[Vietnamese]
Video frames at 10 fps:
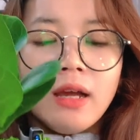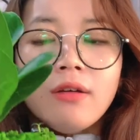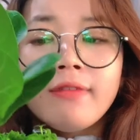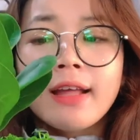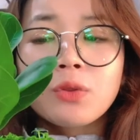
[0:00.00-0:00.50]

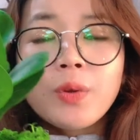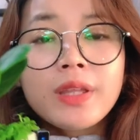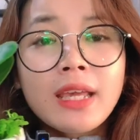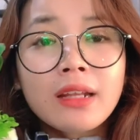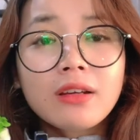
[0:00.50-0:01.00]
và tuy
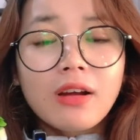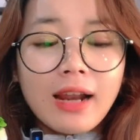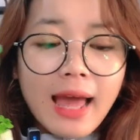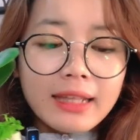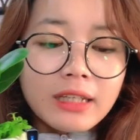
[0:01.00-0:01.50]
nhiên ngược
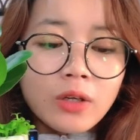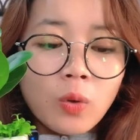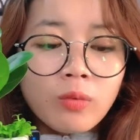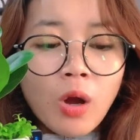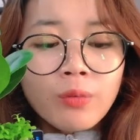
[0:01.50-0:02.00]
lại thì
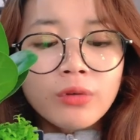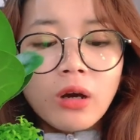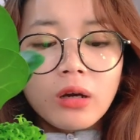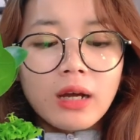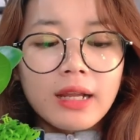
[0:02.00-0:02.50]
cũng không
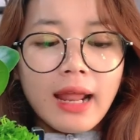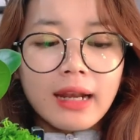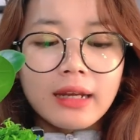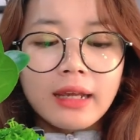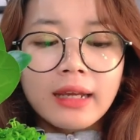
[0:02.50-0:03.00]
được ờ, đặt
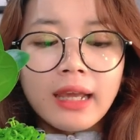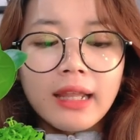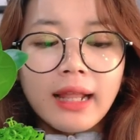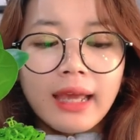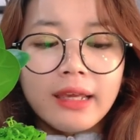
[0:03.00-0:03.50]
cái cây
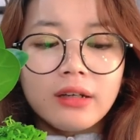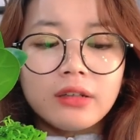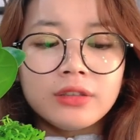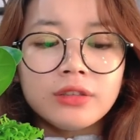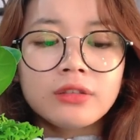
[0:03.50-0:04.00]
này
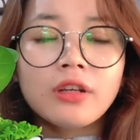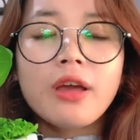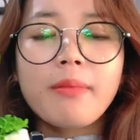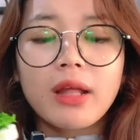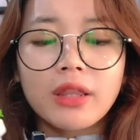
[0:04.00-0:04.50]
ở
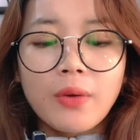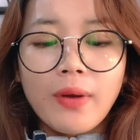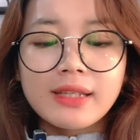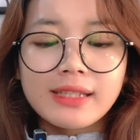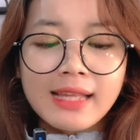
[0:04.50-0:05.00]
nơi mà thiếu
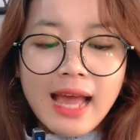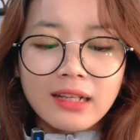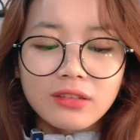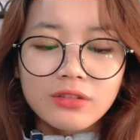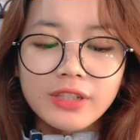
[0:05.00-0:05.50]
ánh
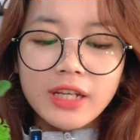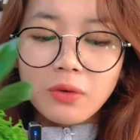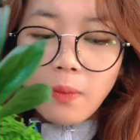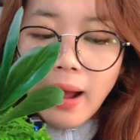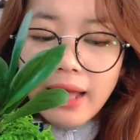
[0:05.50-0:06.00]
sáng tự nhiên
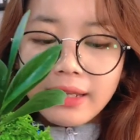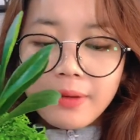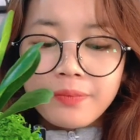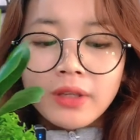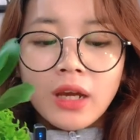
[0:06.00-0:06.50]
quá nhá.
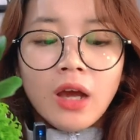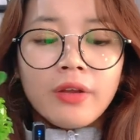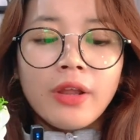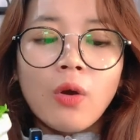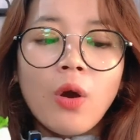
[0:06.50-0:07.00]

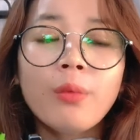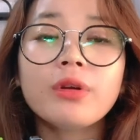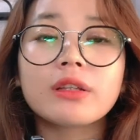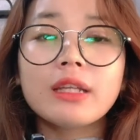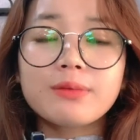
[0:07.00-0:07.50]
nếu không
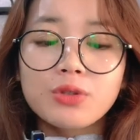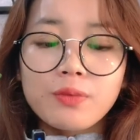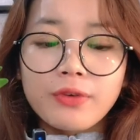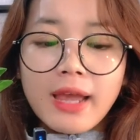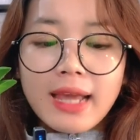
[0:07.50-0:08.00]
được tiếp
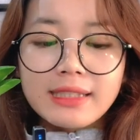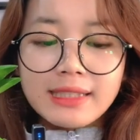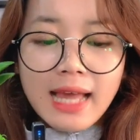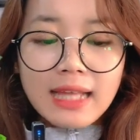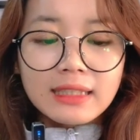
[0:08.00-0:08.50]
xúc với ánh
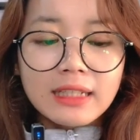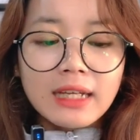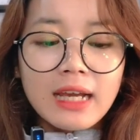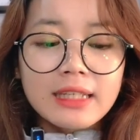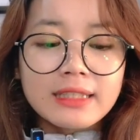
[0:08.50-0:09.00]
sáng thì
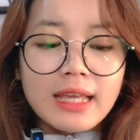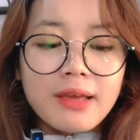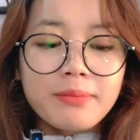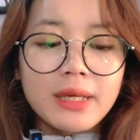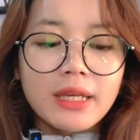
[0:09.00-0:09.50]
cây
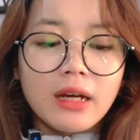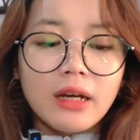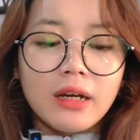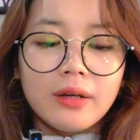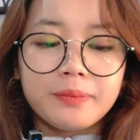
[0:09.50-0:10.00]
sẽ bị
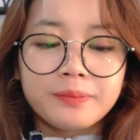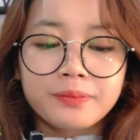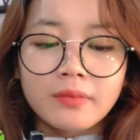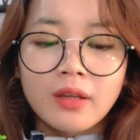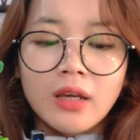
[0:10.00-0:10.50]
uh,
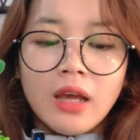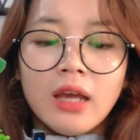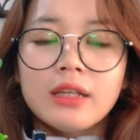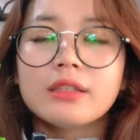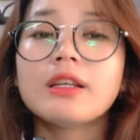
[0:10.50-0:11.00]

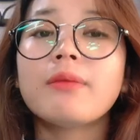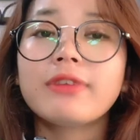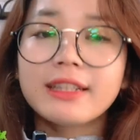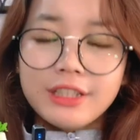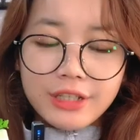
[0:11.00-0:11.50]
chậm
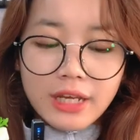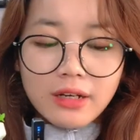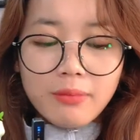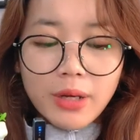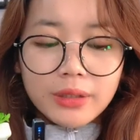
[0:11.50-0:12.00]
phát triển
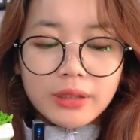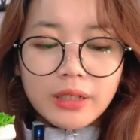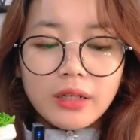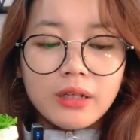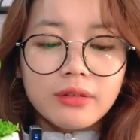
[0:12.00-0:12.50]
đó mọi
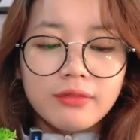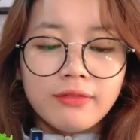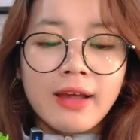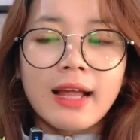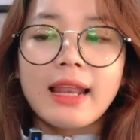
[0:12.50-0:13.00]
người ơi
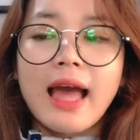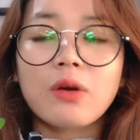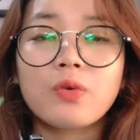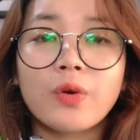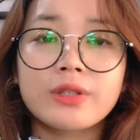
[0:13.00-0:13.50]
và lá
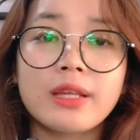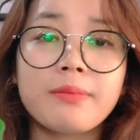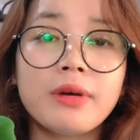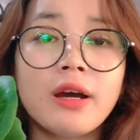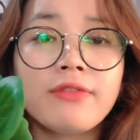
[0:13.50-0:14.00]
của nó sẽ
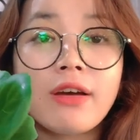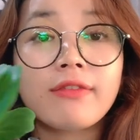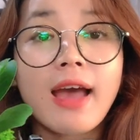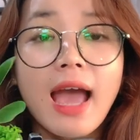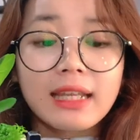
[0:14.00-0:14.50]
hơi vàng
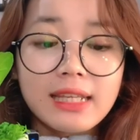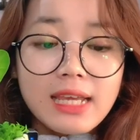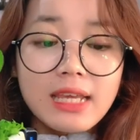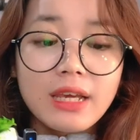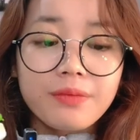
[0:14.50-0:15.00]
vàng
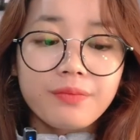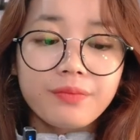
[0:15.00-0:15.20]
đi ấy